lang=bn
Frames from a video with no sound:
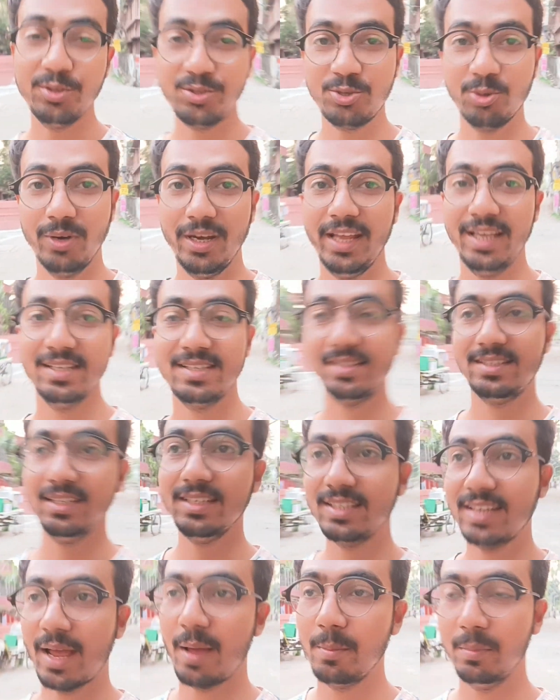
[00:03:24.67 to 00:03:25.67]
চলে এসছি
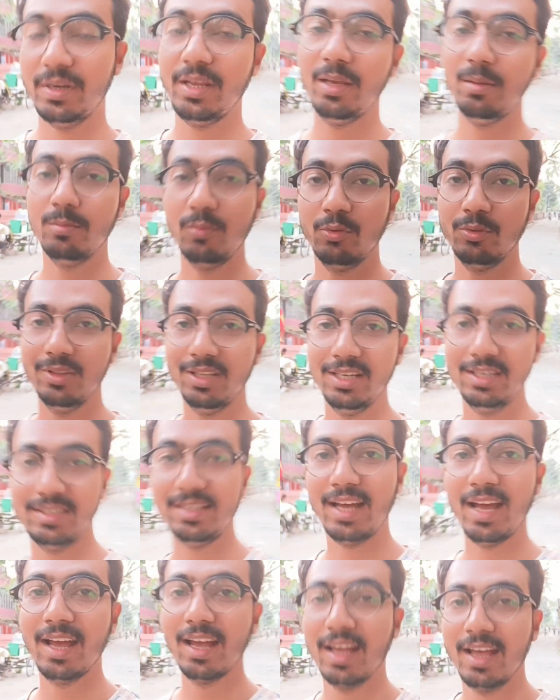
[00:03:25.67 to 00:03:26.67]
সামনেই মন্দিরটা